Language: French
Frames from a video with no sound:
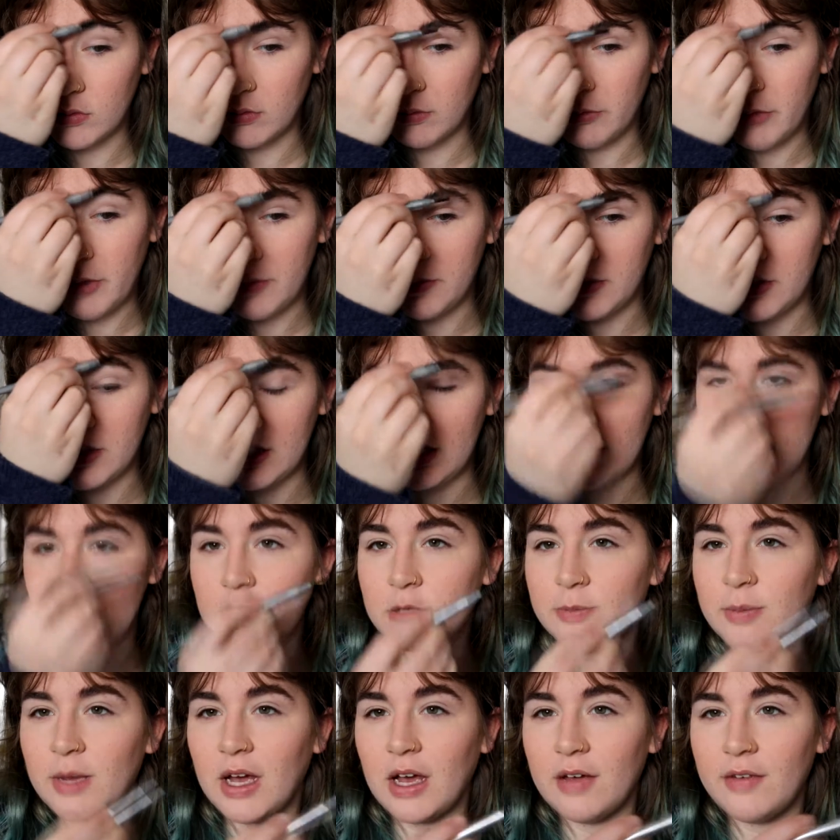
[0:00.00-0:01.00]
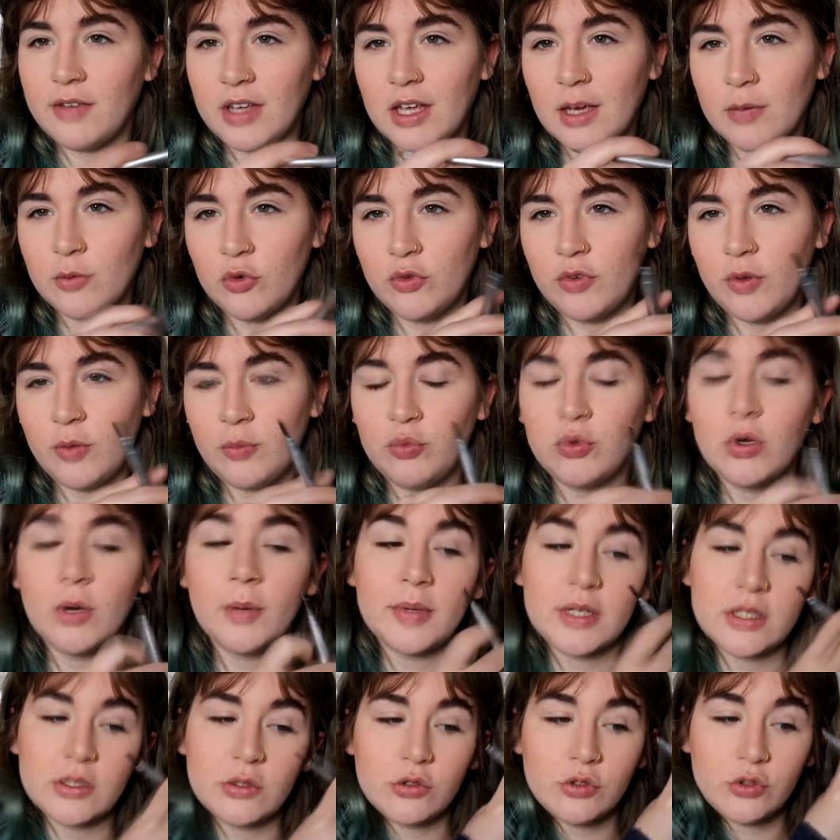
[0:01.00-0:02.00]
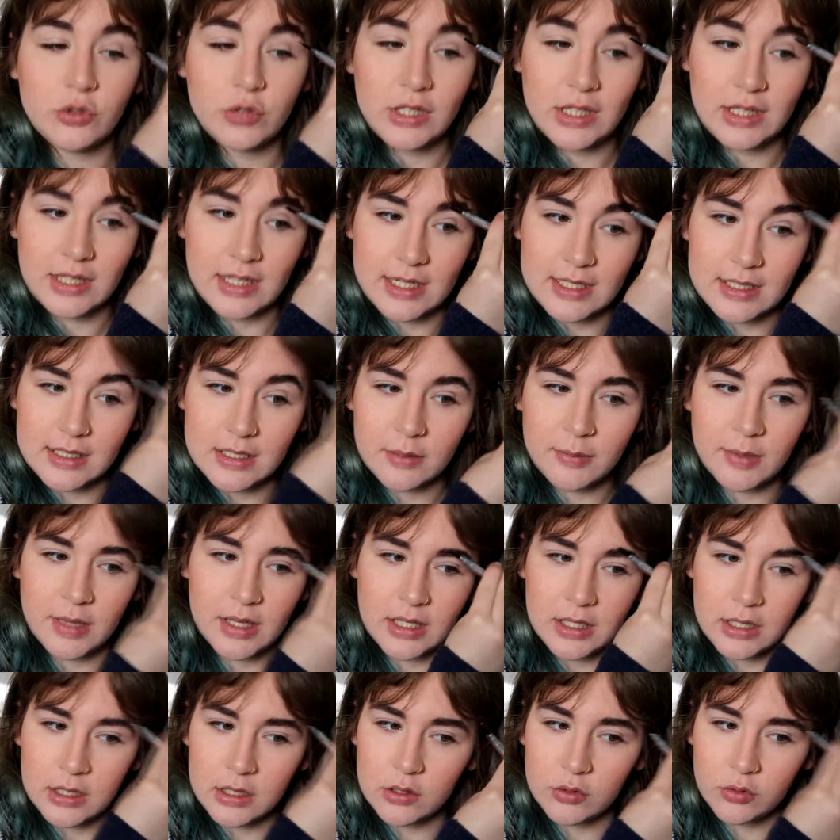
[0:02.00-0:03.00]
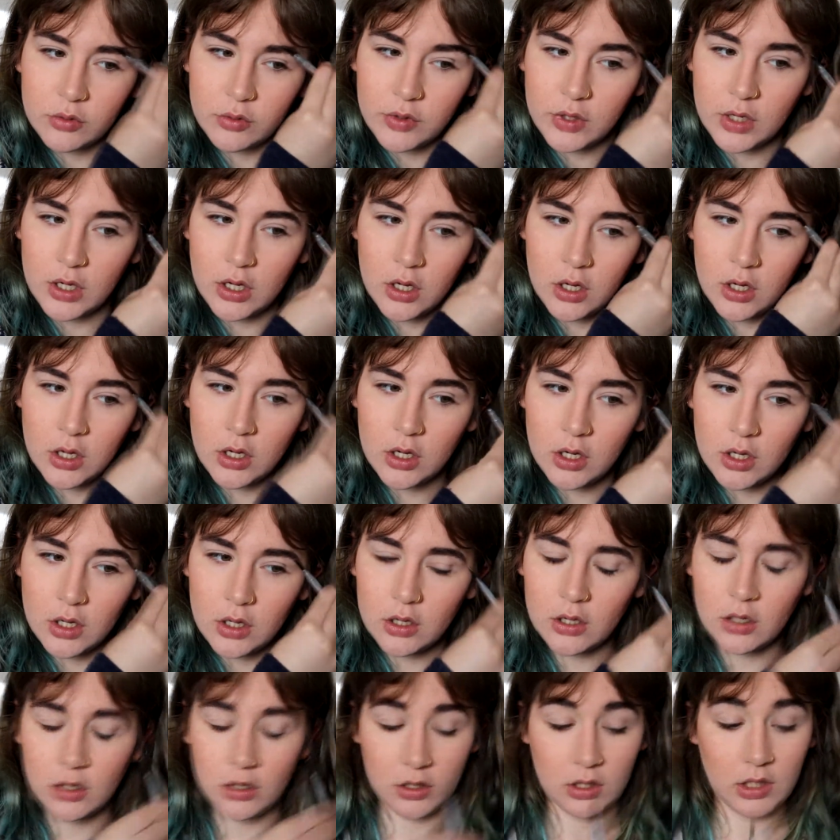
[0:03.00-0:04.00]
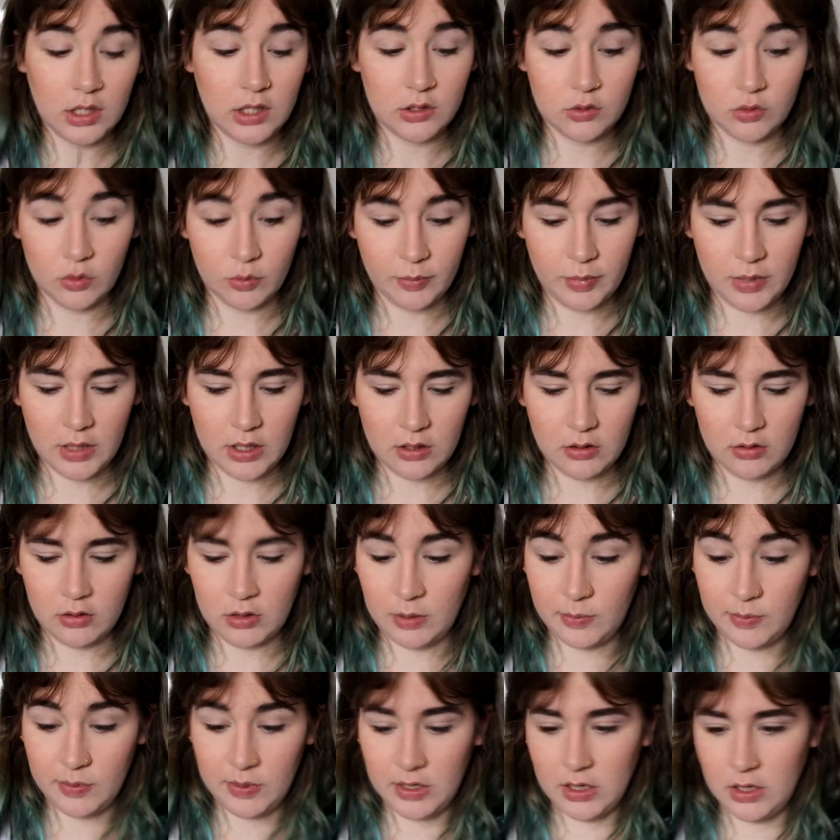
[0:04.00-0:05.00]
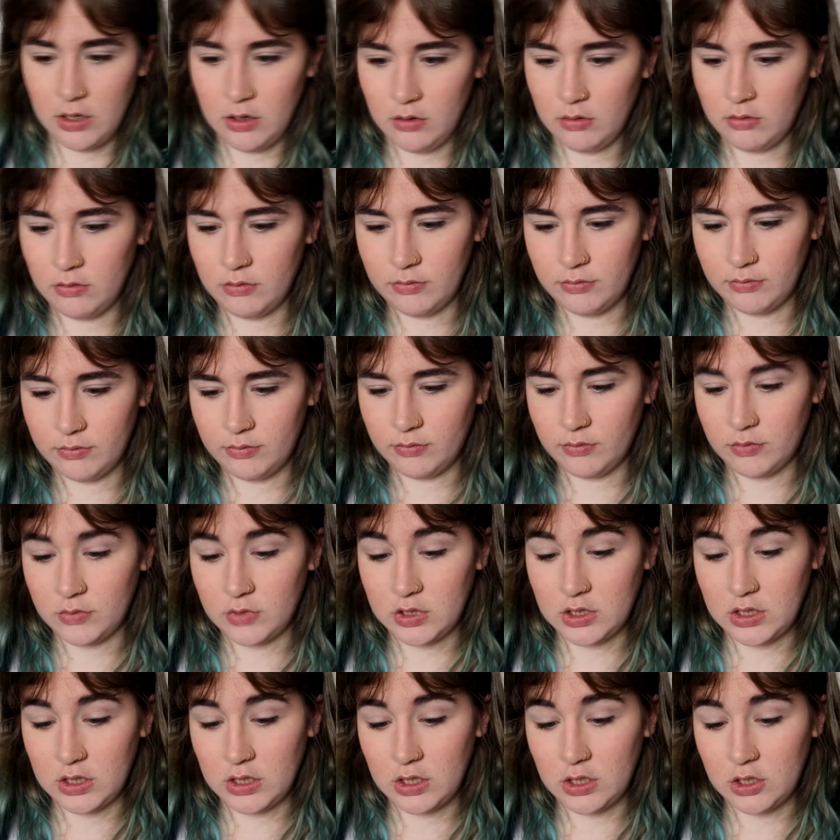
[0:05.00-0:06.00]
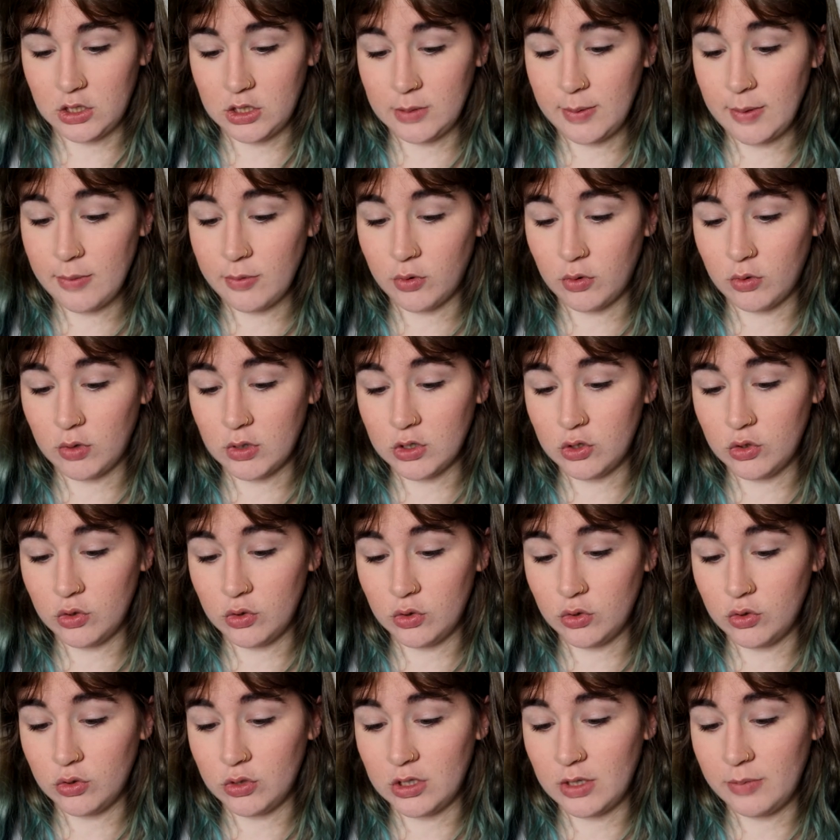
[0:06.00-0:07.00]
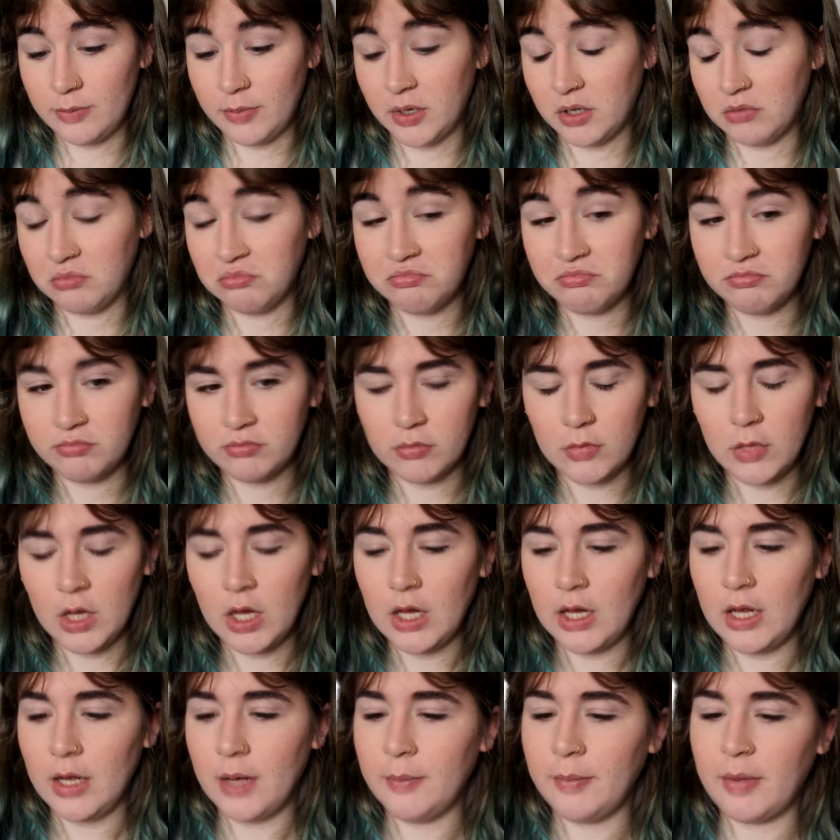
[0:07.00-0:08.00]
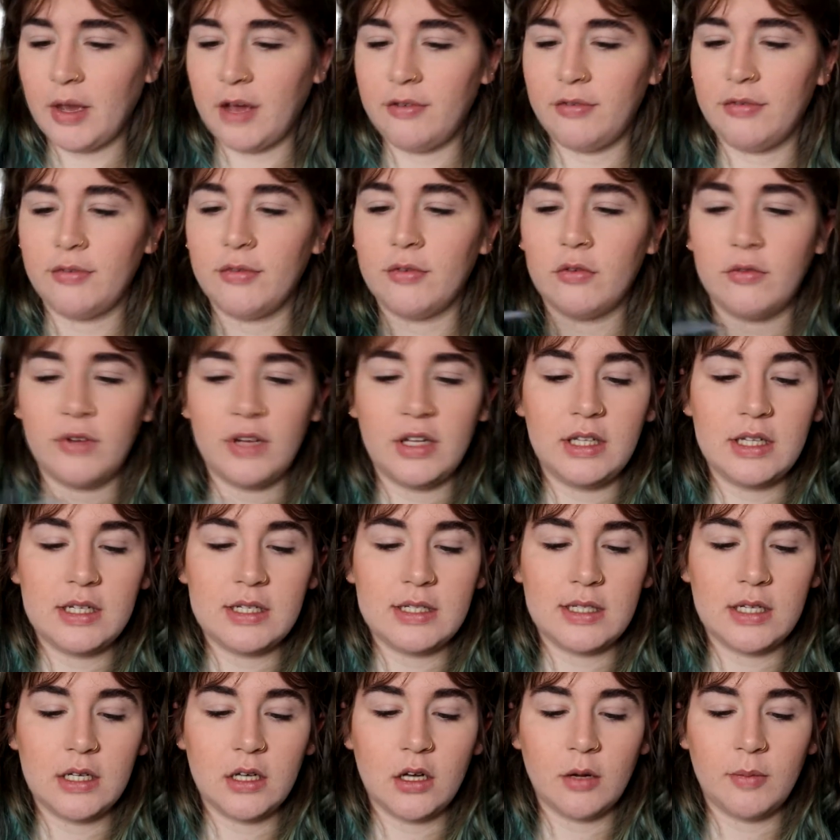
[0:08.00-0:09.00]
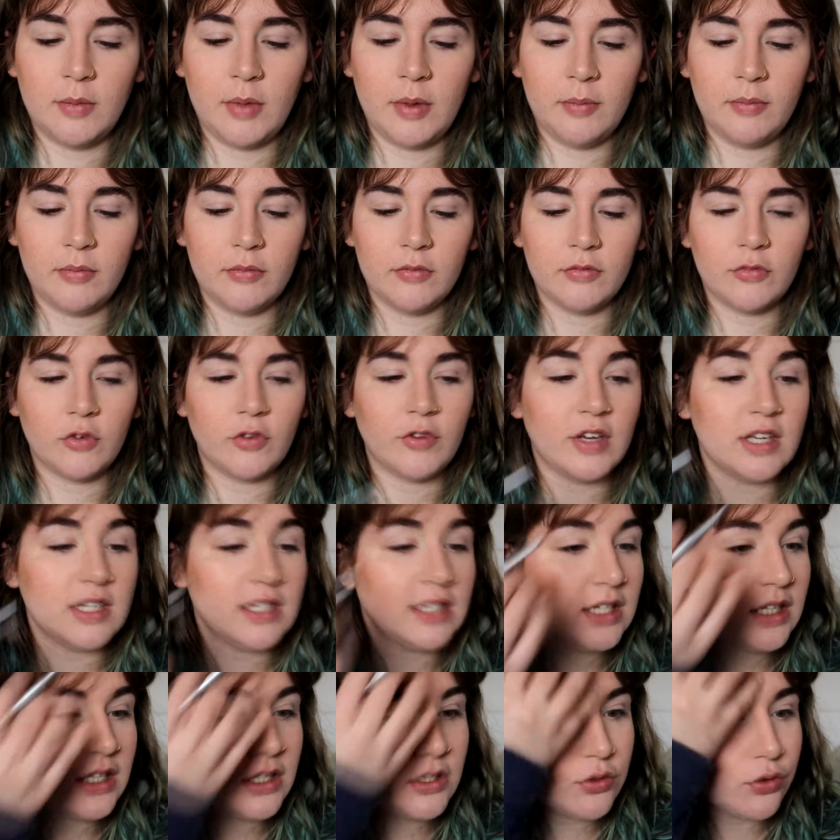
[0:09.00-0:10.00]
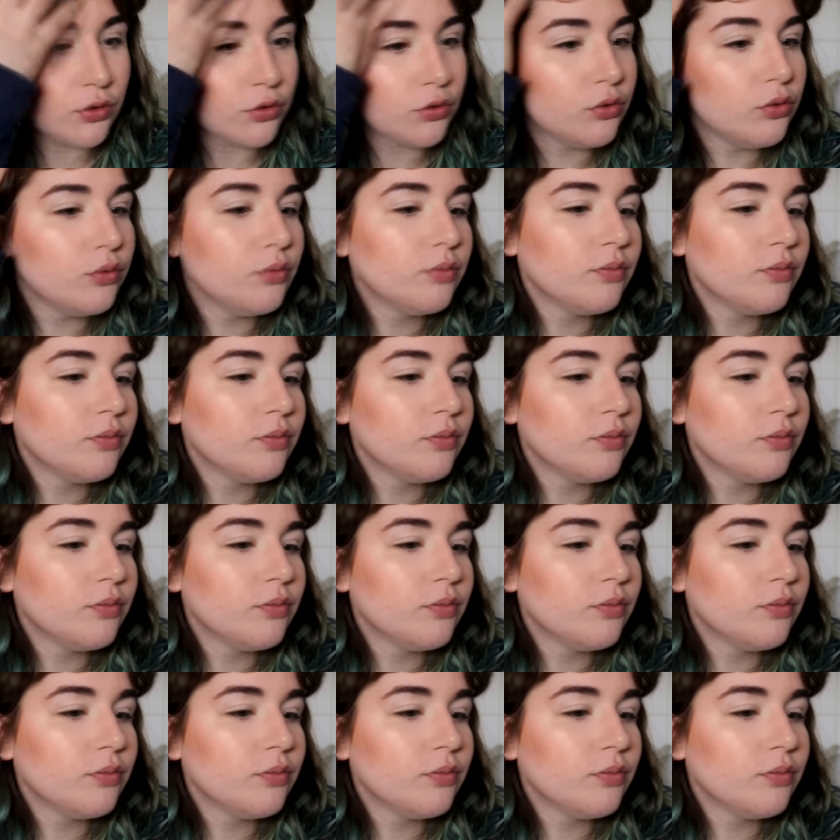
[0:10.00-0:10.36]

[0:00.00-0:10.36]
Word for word: Même si je pars avec un mauvais point parce que je déteste maquiller des sourcils qui sont pas épilés. C'est ça pourquoi je n'aime pas. Bref, on va le tester quand même. On va essayer surtout.